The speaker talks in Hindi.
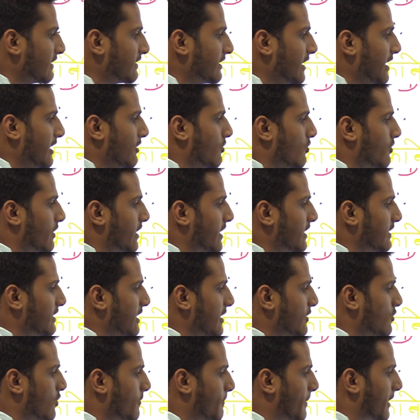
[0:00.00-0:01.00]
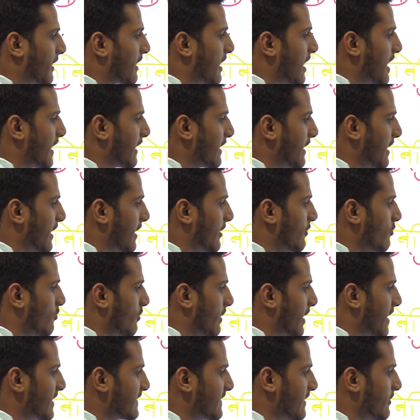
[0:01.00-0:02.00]
तीनों के तीनों प्रकार के अणु
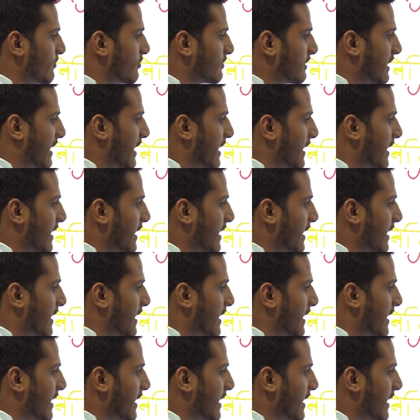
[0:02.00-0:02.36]
कैसे होते